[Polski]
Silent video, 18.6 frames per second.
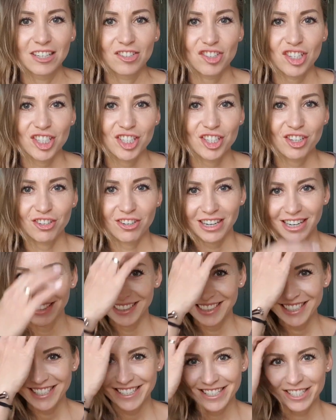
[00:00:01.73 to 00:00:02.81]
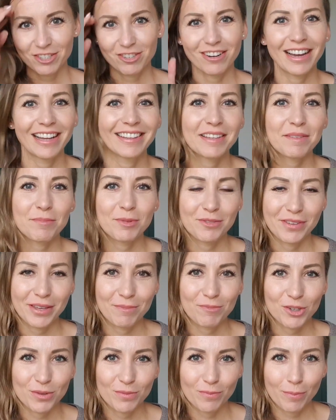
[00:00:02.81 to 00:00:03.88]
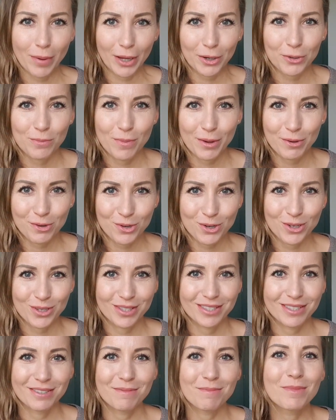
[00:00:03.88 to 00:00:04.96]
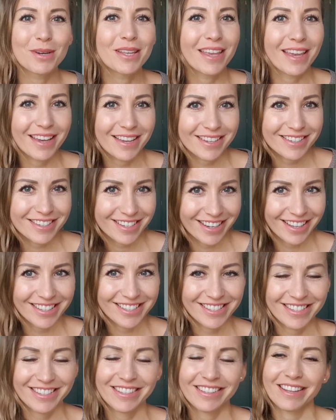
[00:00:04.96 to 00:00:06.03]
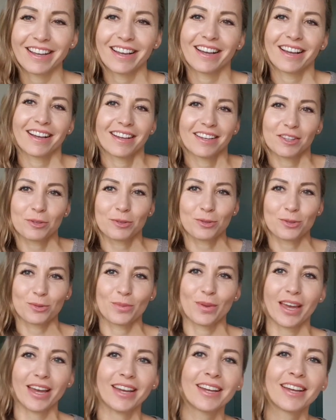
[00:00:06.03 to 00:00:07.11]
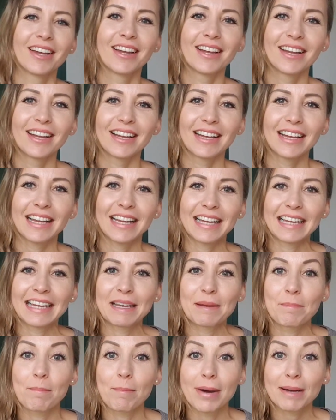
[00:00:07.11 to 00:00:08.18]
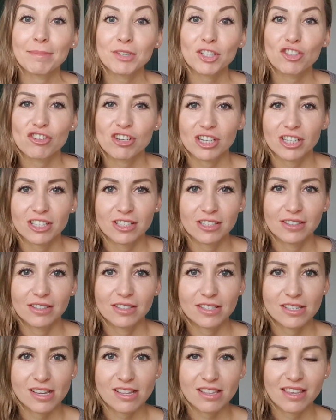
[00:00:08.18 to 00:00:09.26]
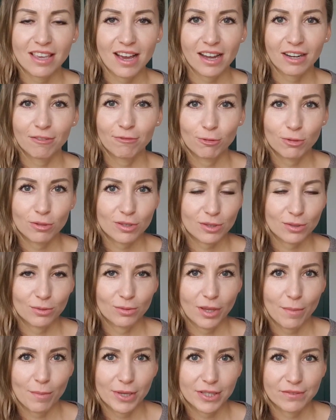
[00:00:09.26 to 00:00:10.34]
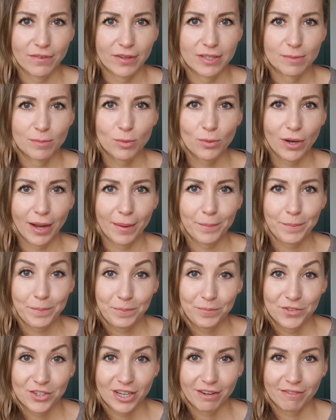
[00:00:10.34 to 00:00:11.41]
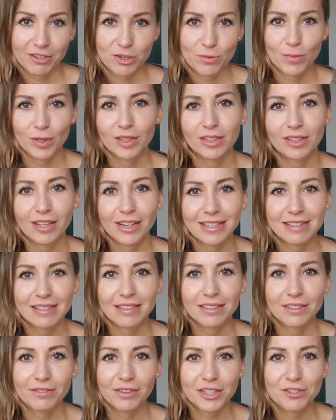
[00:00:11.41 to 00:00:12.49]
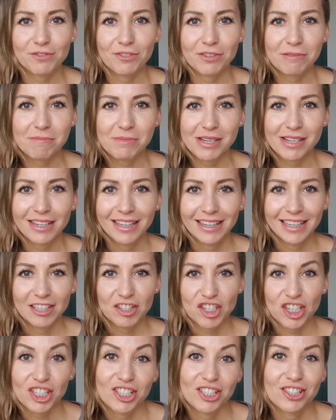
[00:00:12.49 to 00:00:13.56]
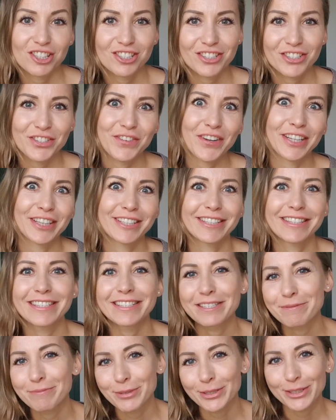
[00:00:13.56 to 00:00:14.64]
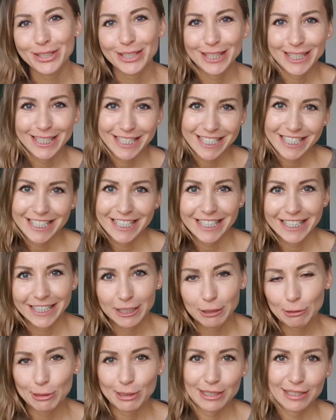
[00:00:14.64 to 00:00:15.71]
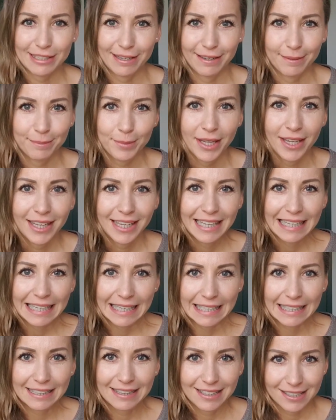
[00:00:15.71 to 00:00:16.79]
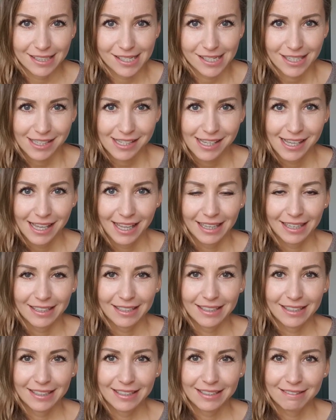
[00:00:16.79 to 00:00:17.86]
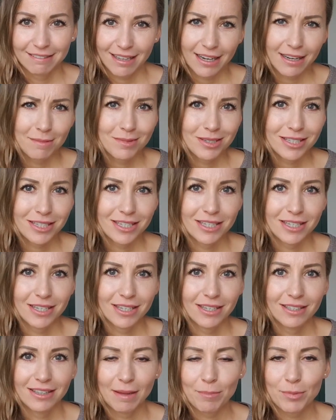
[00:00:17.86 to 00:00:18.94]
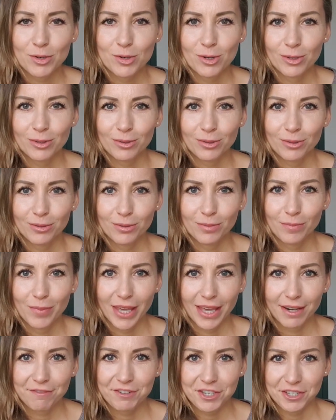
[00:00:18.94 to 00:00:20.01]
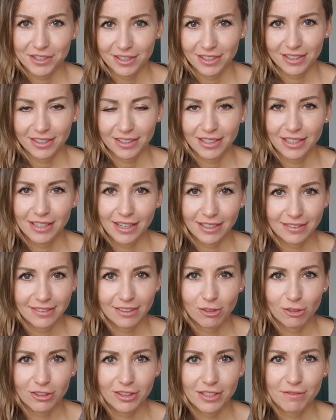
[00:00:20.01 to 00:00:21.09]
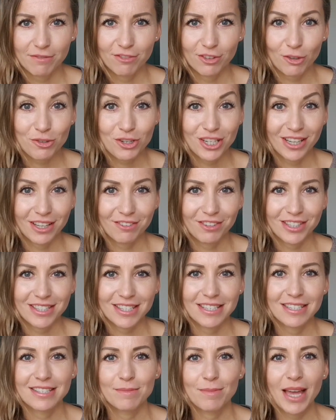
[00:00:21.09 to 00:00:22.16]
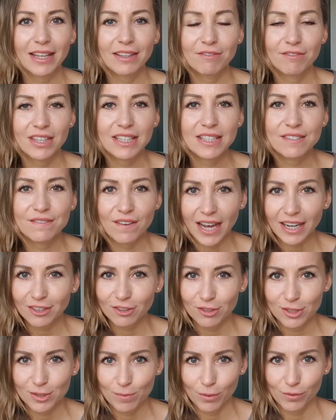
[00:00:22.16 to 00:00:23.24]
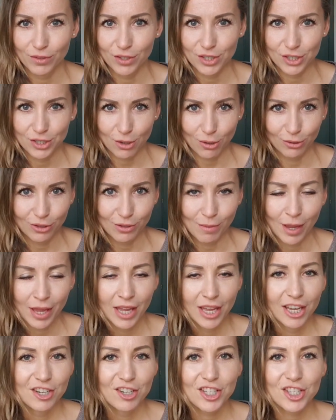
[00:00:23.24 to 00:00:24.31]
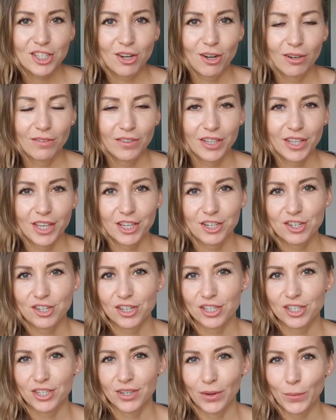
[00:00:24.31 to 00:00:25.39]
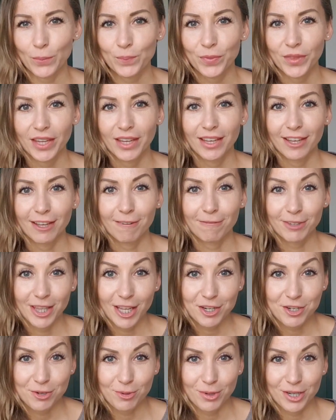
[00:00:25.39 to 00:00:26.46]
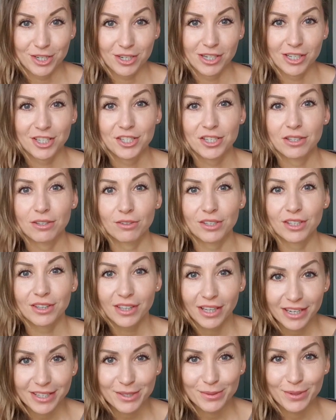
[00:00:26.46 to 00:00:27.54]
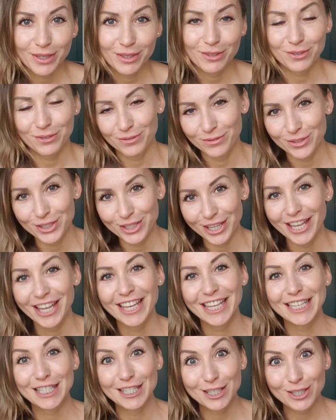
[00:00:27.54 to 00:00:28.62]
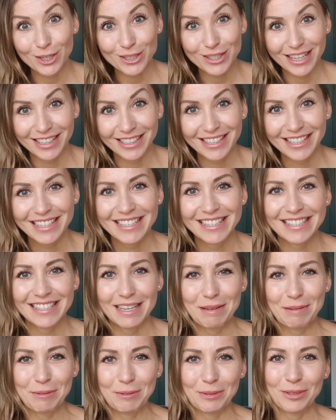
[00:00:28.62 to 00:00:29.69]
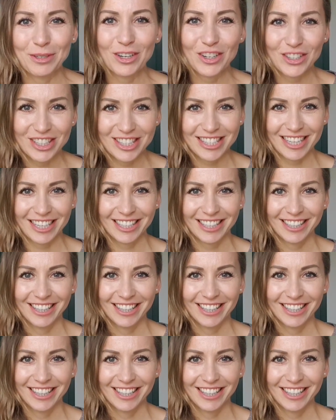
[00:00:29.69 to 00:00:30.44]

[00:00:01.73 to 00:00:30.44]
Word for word: Cześć kochani, cześć kochane, bo wiem, że paru mężczyzn mnie śledzi na YouTubie. E, mamy trzeci tydzień, jak funkcjonuje bez Facebooka. Ciekawe, czy będę teraz nagrywać filmy trzeci tydzień, czwarty tydzień, piąty tydzień i któryś tam e, tydzień. E, no ale myślę, że na początku, pierwsze te kilka tygodni wnosi najwięcej zmian, więc warto jest powiedzieć o tym, czy cokolwiek jeszcze się wydarzyło. Jeżeli Cię to interesuje, to oczywiście zostań ze mną do końca.